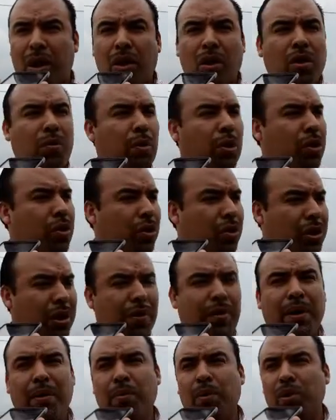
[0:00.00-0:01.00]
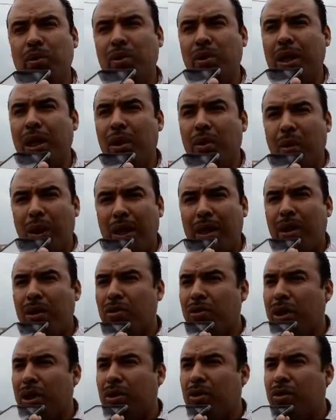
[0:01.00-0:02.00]
Como todos sabemos, el lugar de
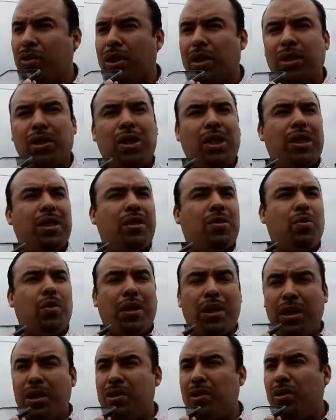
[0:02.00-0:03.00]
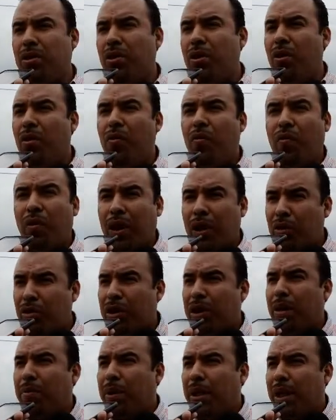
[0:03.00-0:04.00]
los hechos desde su inicio fue
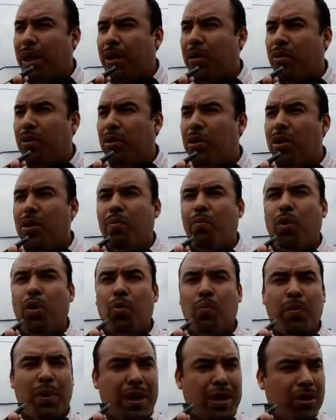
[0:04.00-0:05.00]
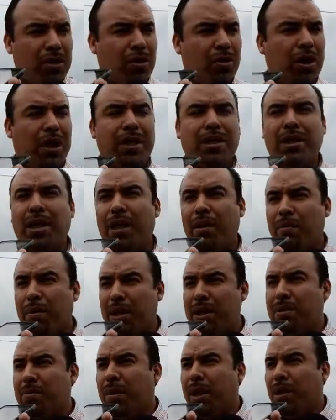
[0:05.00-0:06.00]
contaminado por personas de la
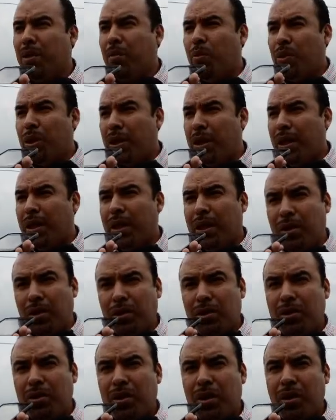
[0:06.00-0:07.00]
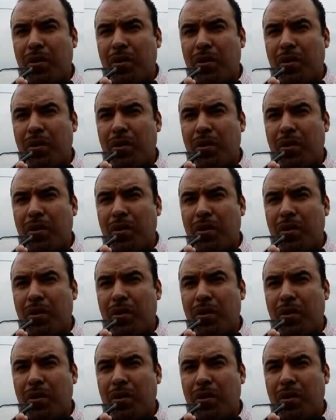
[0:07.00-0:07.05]
misma comunidad de Dios.